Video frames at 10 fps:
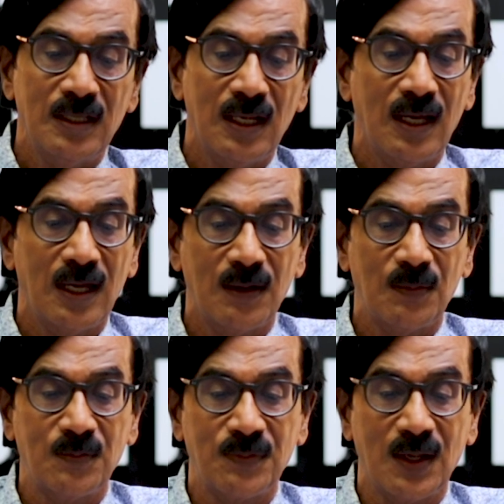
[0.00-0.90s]
இதில்
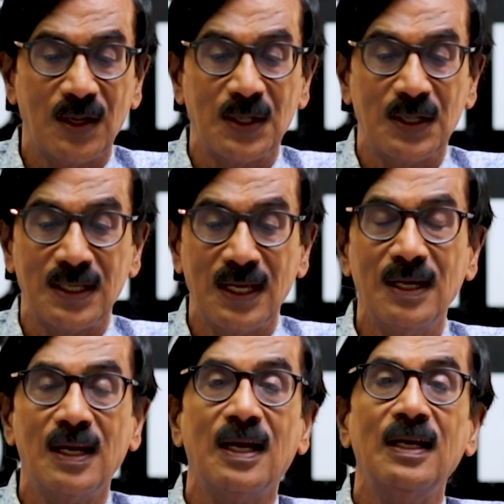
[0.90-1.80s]

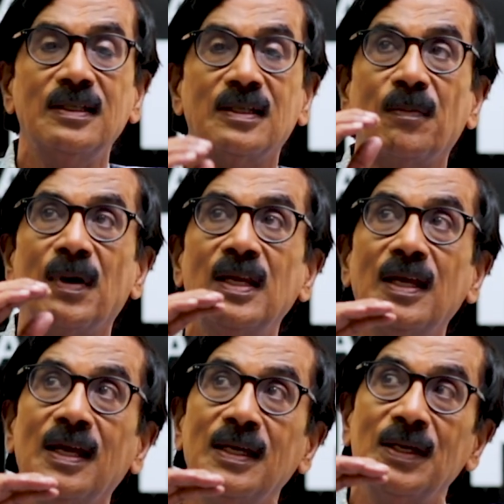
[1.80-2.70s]
என்னென்னா இந்த
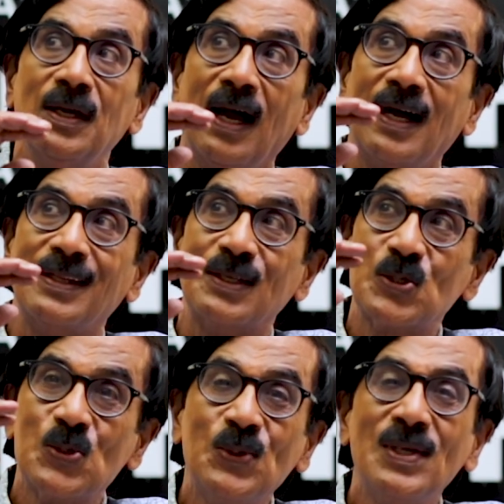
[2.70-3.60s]
மாதிரி அந்த
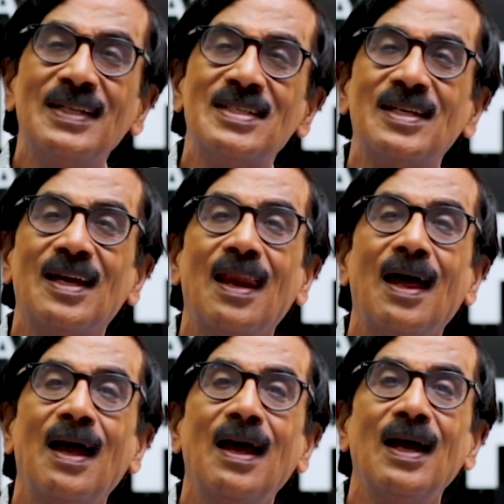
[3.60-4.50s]

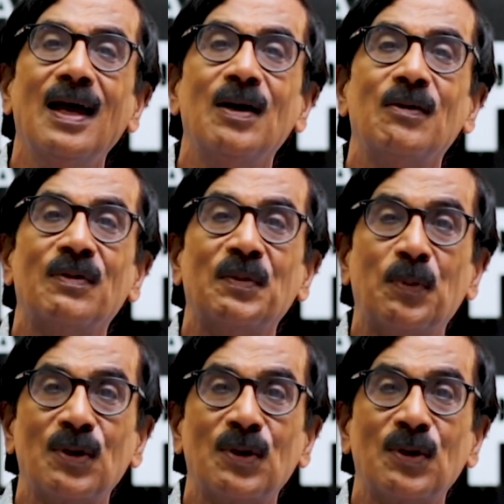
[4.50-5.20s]
ஸ்டூடெண்ட்ஸுக்கெல்லாம் இவர்